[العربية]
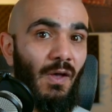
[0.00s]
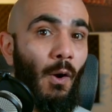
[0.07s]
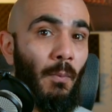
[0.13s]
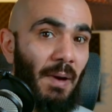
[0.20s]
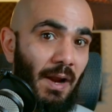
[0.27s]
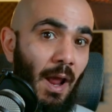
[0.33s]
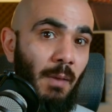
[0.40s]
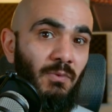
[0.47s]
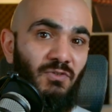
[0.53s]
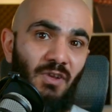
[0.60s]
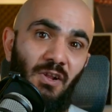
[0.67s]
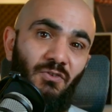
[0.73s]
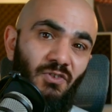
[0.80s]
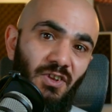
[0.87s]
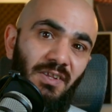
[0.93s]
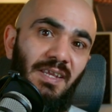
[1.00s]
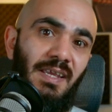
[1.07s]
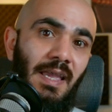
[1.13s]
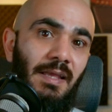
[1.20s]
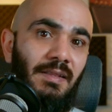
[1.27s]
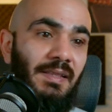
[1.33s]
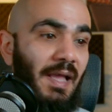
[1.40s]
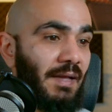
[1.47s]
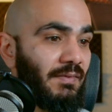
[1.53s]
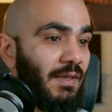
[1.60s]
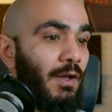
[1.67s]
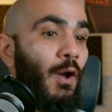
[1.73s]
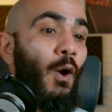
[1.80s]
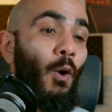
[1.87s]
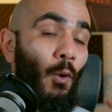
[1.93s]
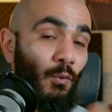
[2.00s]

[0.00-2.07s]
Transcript: او برامج الجي تي كي 3